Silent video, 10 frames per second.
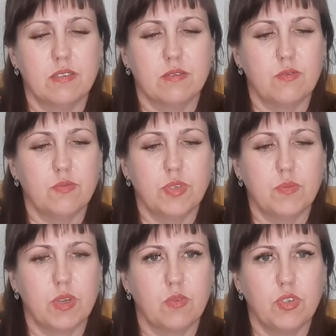Э, ну, в общем,
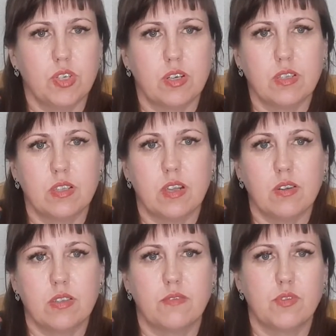короче, как-то так
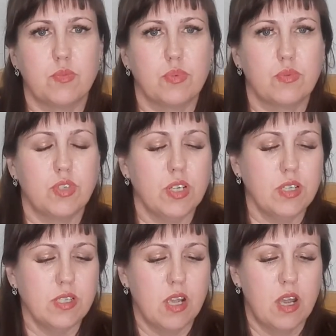это все
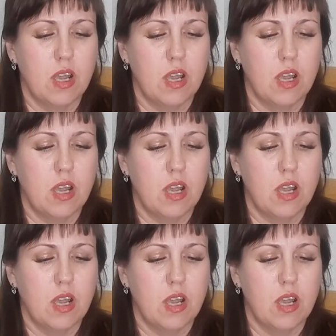получалось.